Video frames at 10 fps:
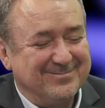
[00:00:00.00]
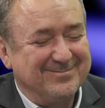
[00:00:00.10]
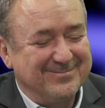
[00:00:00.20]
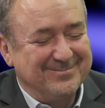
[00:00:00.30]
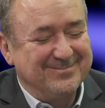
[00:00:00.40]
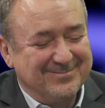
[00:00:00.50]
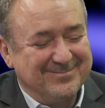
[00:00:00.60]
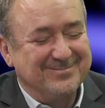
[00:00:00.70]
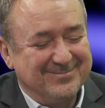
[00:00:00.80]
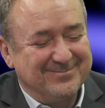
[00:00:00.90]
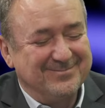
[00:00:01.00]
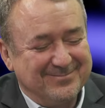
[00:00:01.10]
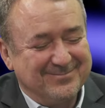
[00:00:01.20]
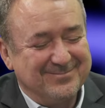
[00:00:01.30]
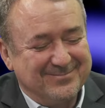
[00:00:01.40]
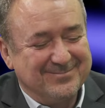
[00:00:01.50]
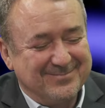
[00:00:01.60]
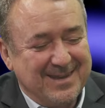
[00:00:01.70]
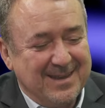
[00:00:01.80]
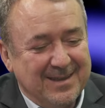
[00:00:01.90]
się swoim biznesem, wiesz,
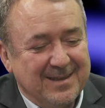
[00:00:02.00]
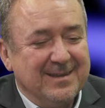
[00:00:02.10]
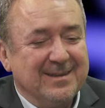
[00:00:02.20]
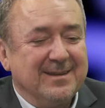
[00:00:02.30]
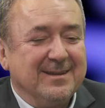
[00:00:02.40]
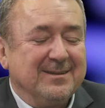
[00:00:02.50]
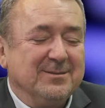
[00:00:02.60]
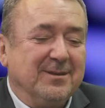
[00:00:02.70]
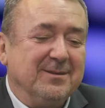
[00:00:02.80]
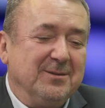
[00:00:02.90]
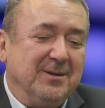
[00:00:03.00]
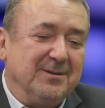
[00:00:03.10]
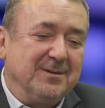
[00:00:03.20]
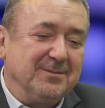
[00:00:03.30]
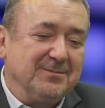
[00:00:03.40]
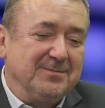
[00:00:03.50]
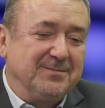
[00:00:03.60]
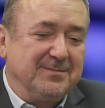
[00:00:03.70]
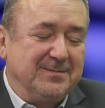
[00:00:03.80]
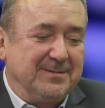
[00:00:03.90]
prowadzeniem agencji, a no,
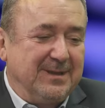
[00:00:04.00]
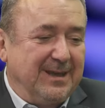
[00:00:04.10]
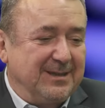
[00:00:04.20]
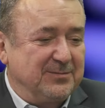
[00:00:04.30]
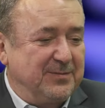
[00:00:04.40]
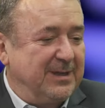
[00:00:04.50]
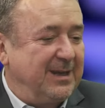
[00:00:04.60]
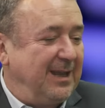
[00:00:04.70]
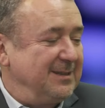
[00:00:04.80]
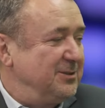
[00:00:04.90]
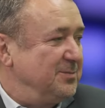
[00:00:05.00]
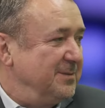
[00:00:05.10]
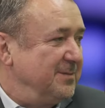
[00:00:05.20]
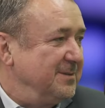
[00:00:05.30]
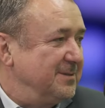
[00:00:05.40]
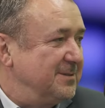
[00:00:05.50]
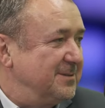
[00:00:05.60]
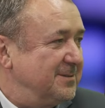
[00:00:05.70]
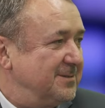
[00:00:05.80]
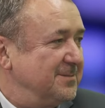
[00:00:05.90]
zamiast tutaj. Wygraliśmy,
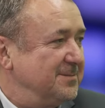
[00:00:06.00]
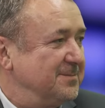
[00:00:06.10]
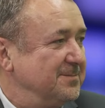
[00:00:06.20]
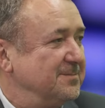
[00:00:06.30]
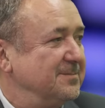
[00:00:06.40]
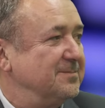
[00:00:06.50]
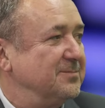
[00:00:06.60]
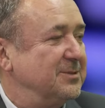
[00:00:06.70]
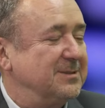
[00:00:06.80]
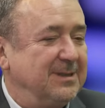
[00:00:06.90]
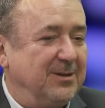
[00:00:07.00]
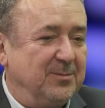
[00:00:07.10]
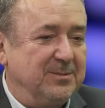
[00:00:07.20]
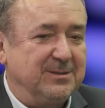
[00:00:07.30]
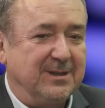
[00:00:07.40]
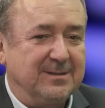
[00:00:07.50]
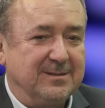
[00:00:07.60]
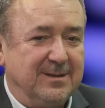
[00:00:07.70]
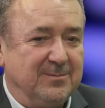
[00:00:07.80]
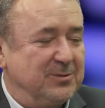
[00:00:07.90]
więc przestało być
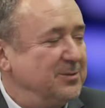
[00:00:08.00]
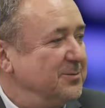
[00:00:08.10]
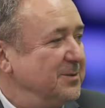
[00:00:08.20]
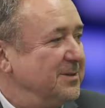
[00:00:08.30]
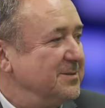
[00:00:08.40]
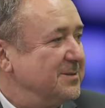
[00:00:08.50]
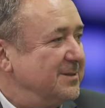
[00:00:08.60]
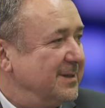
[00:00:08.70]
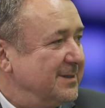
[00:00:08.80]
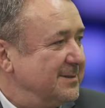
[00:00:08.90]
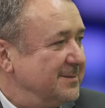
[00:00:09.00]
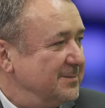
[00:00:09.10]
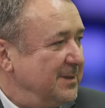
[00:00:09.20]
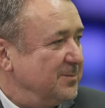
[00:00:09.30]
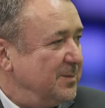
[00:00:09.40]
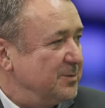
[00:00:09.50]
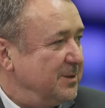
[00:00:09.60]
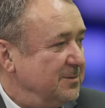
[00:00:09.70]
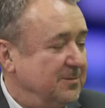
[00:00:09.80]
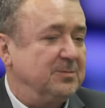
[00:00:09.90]
tak emocjonujące jak, jak
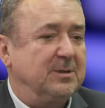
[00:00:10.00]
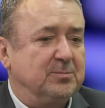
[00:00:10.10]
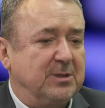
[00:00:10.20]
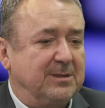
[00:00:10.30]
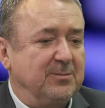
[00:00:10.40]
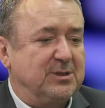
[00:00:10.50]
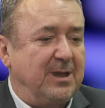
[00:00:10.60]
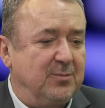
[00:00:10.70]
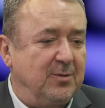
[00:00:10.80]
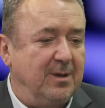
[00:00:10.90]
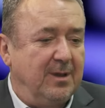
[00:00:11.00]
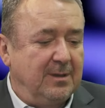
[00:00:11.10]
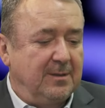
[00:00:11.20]
poprzednio. A może być coś krytycznego było...